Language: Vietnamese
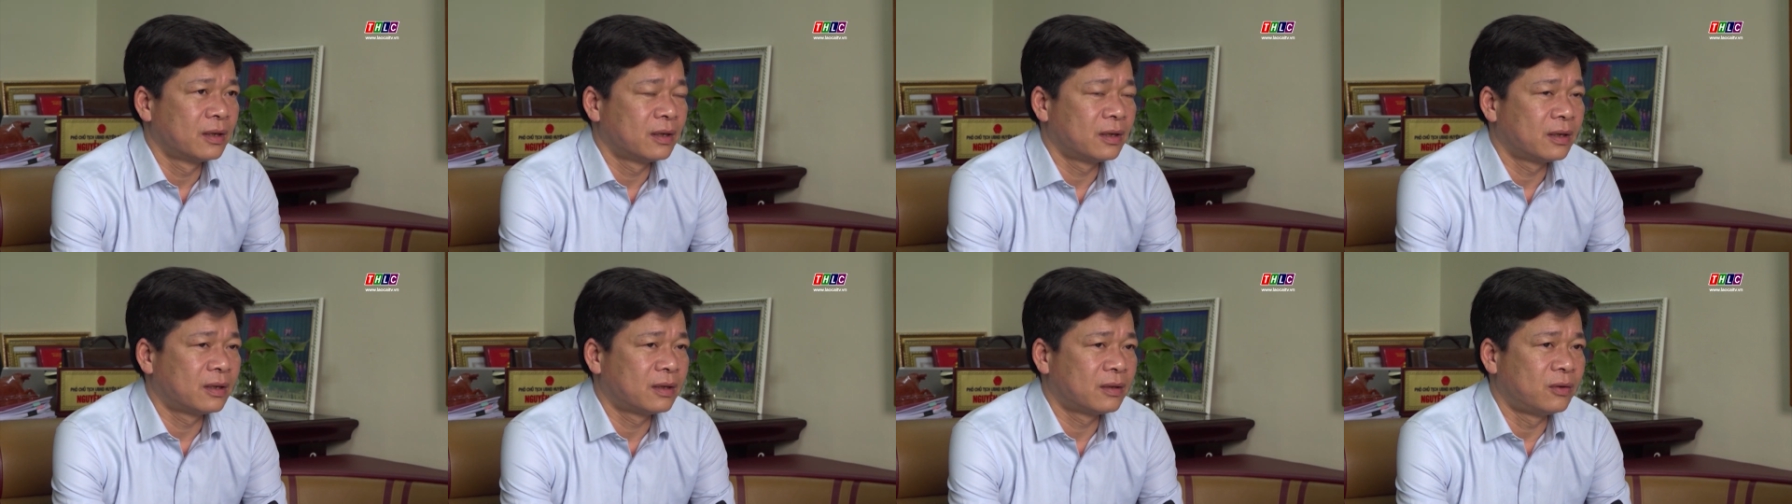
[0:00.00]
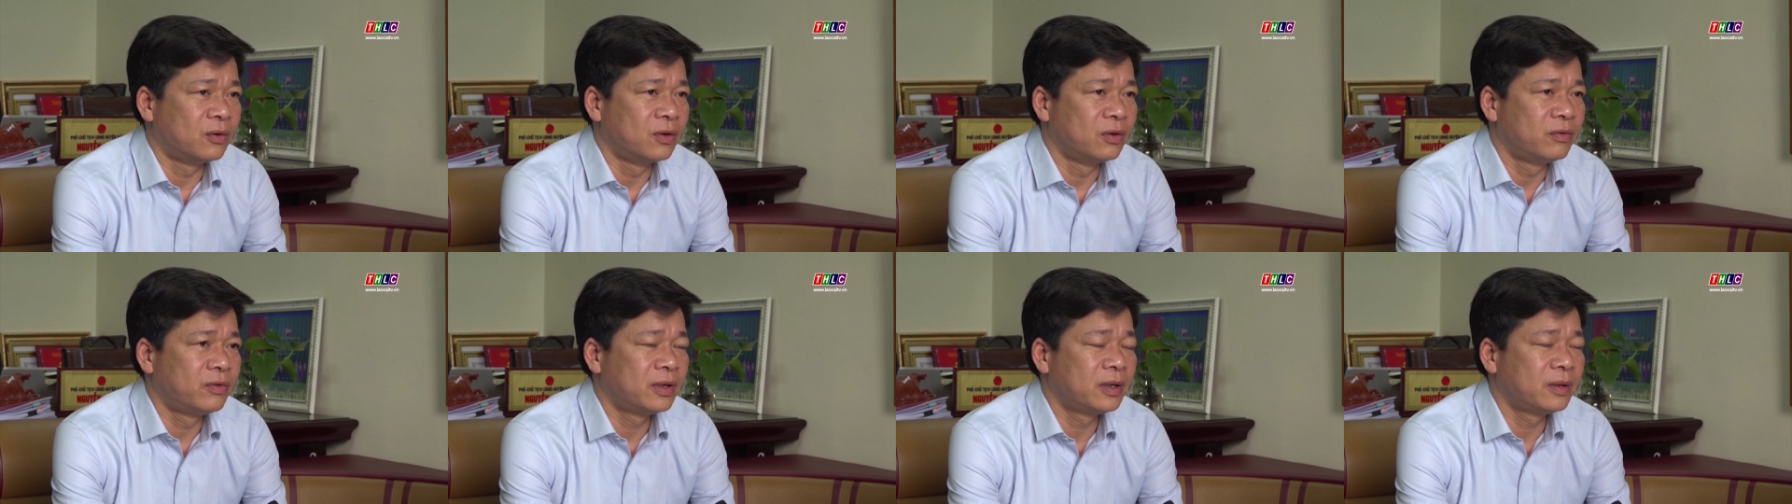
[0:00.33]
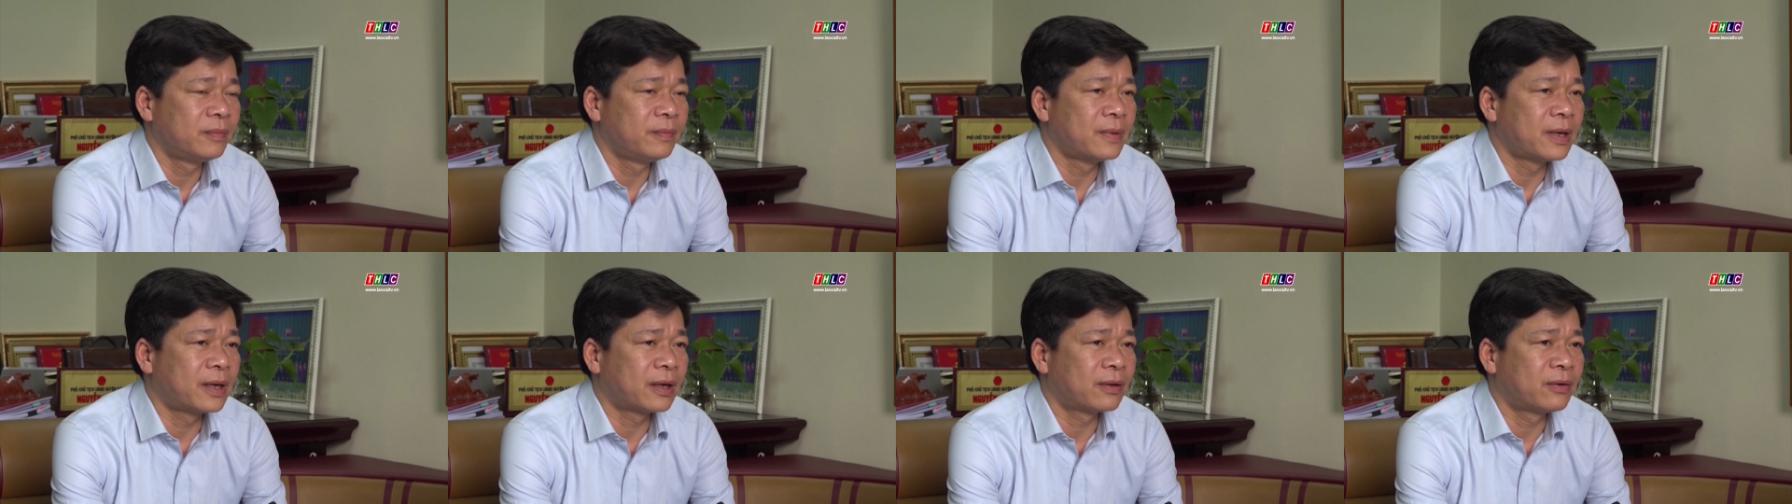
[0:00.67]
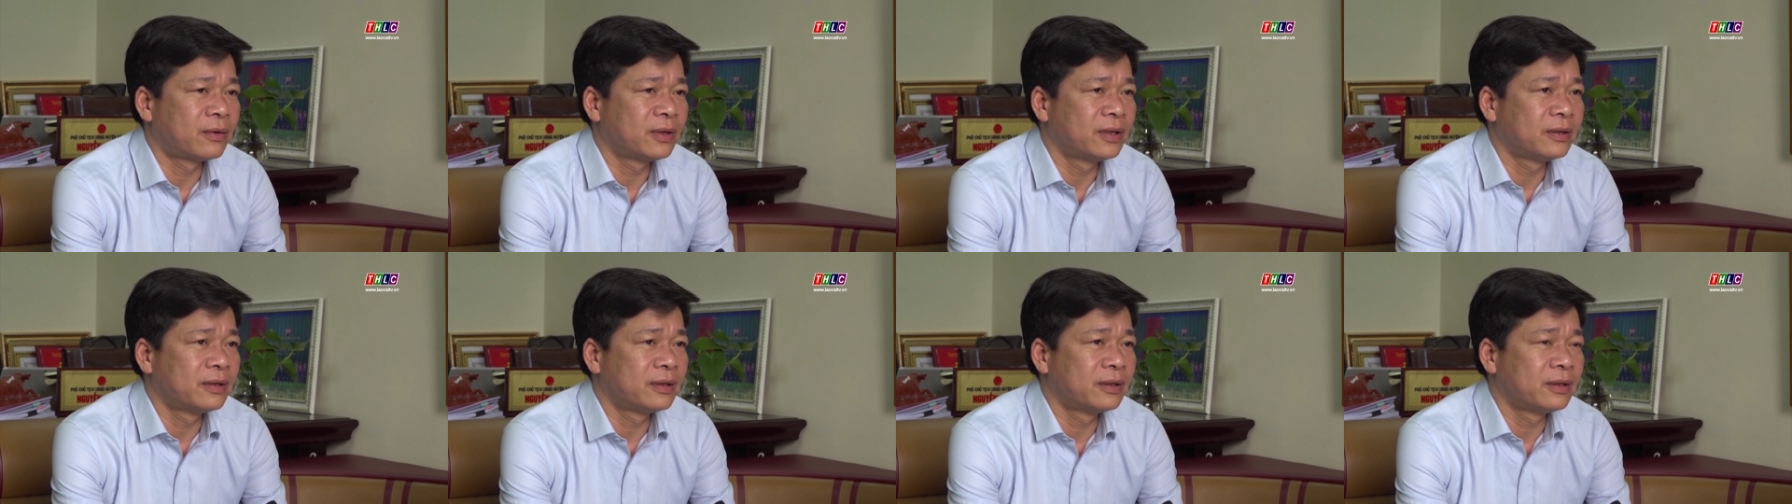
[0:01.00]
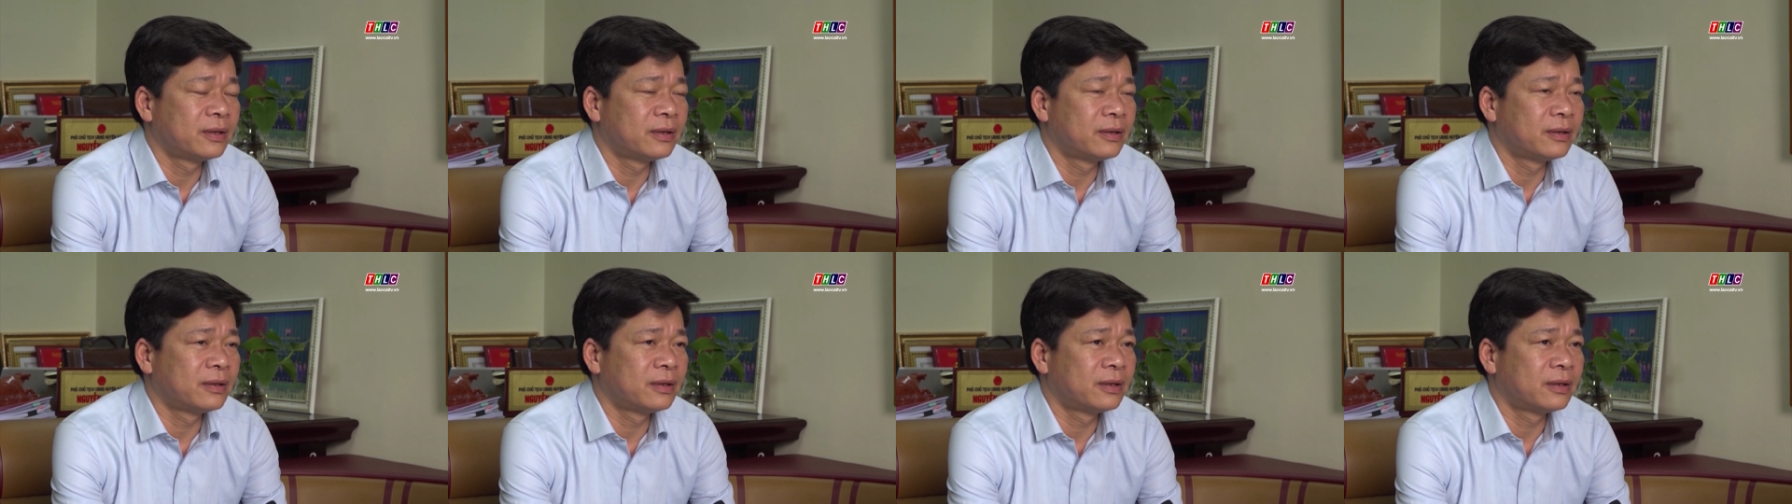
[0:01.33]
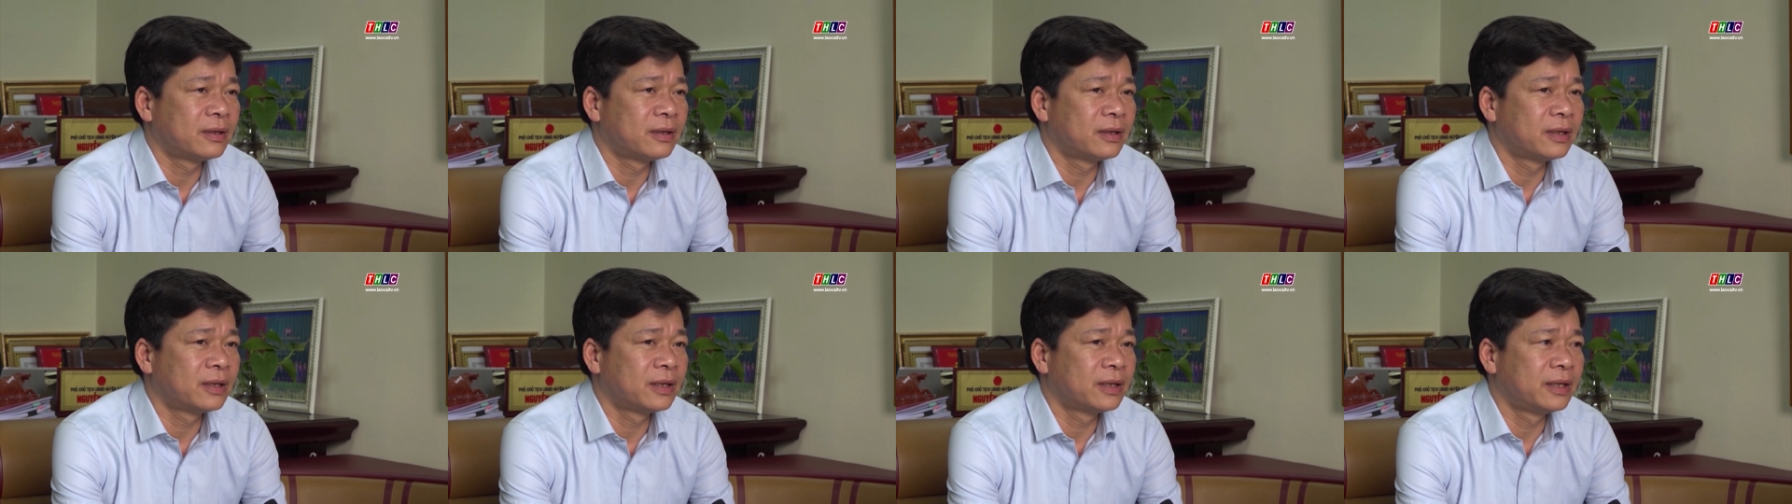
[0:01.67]
À, đối với bà con
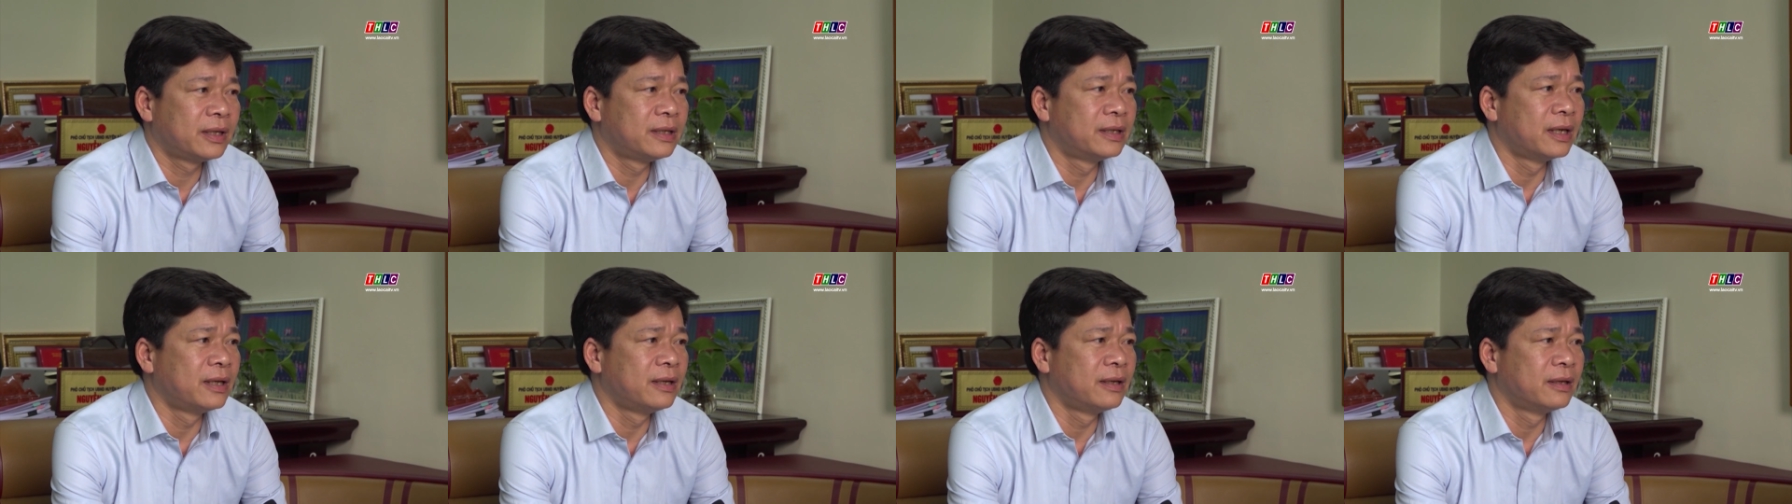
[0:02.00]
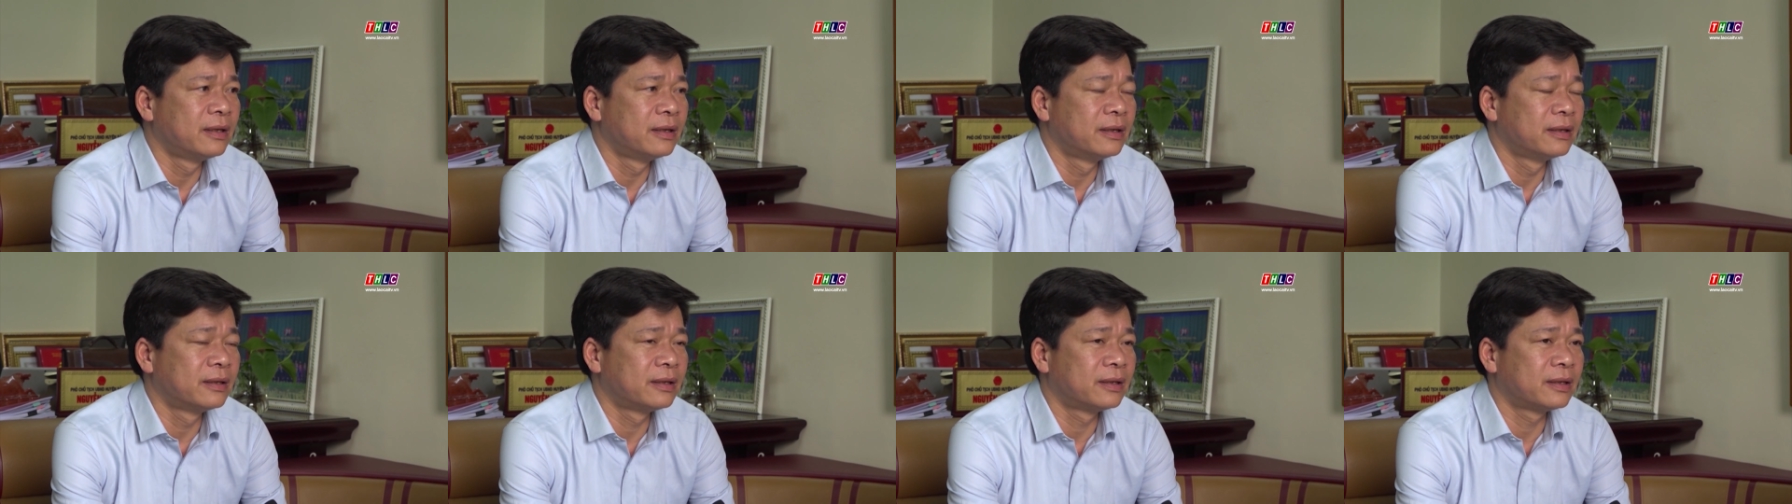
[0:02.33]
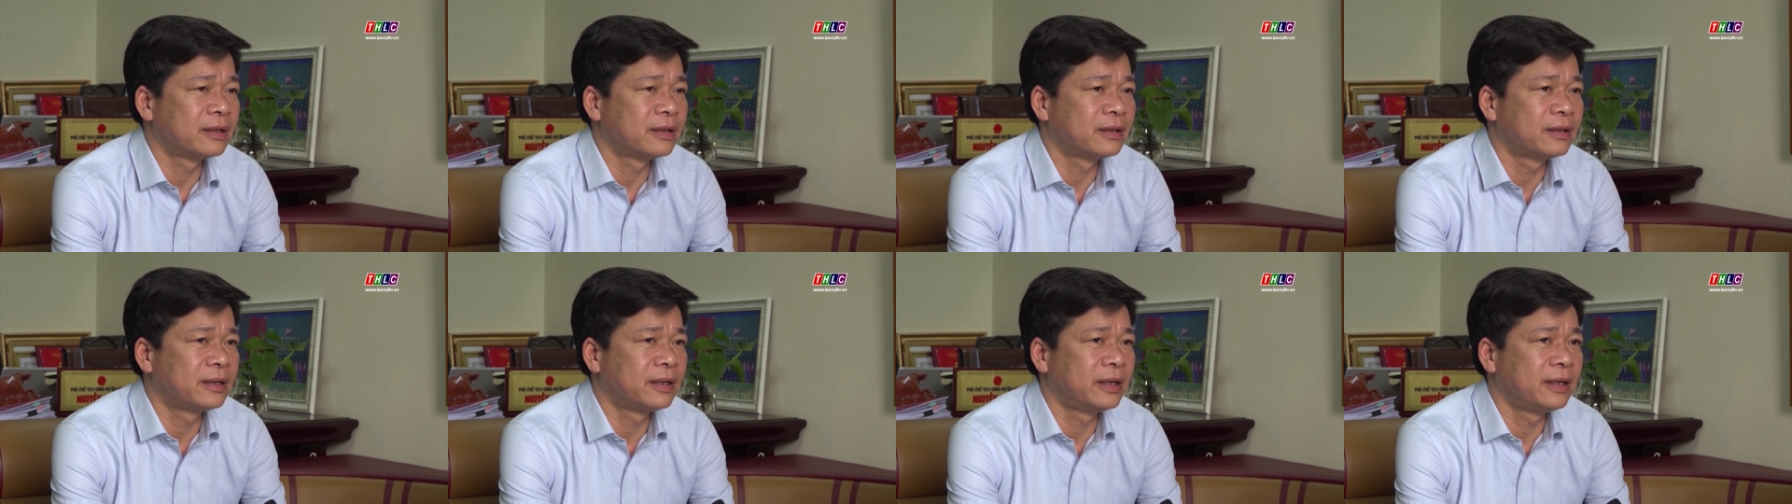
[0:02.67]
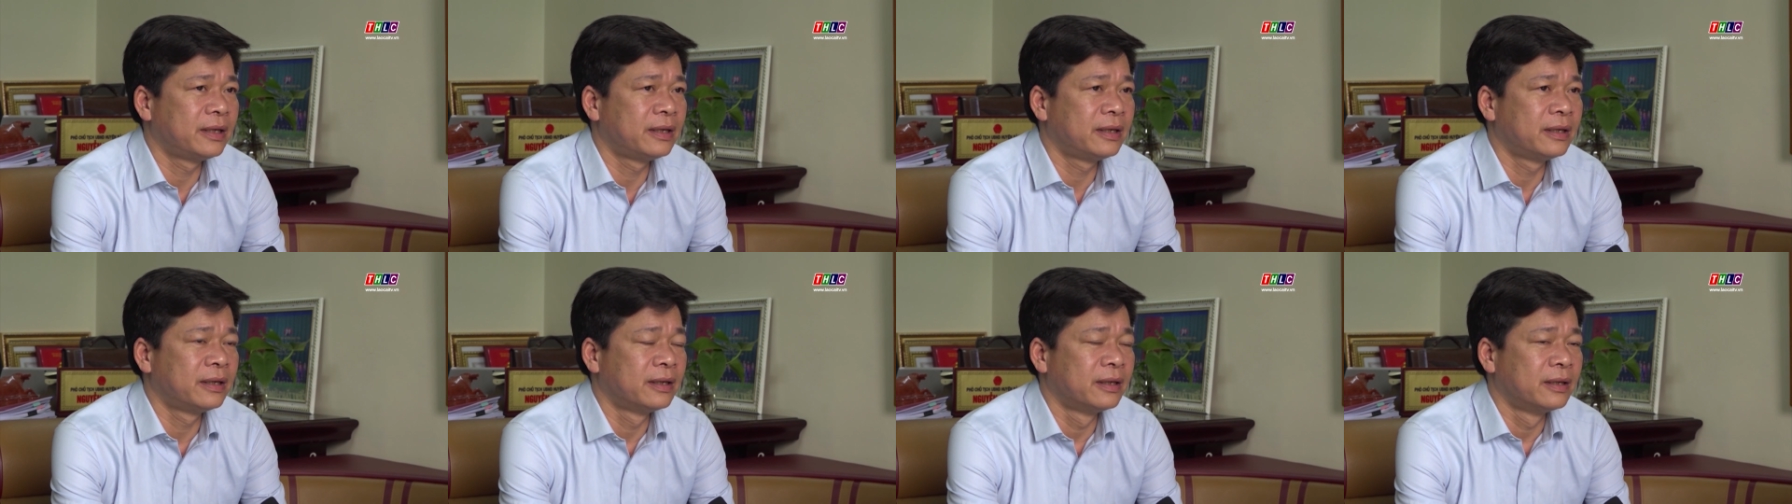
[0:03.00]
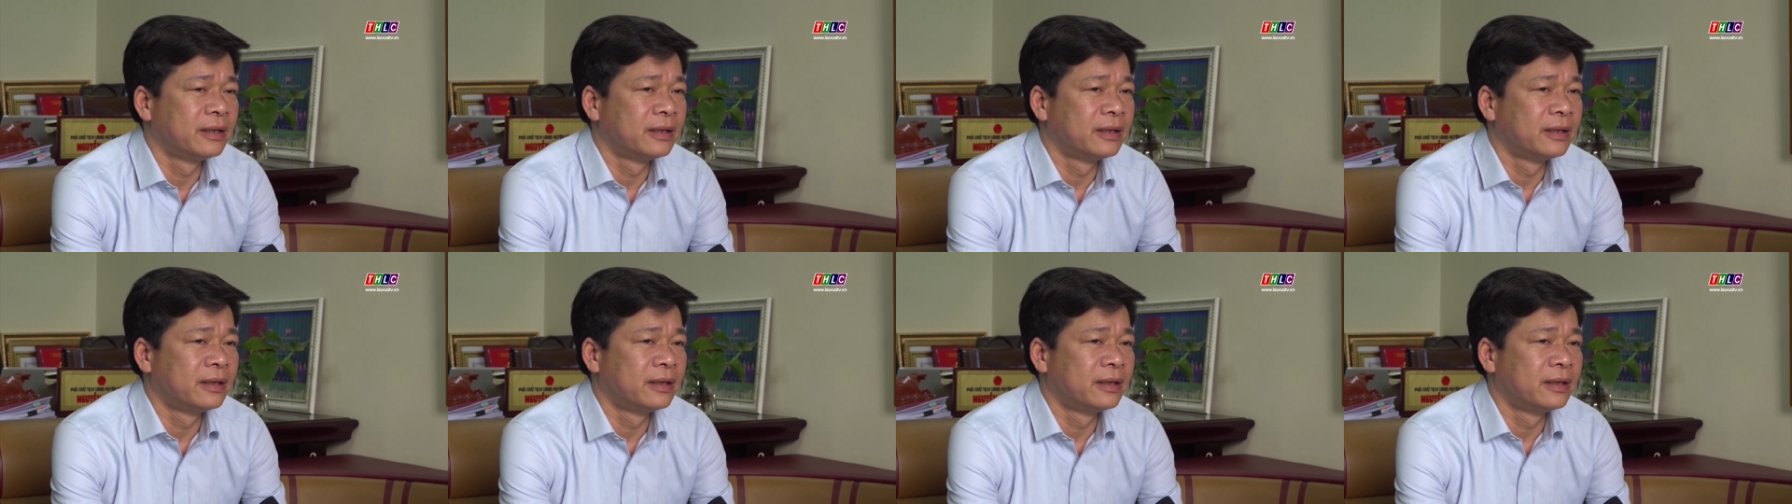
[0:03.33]
ờ, nhân dân đấy, thì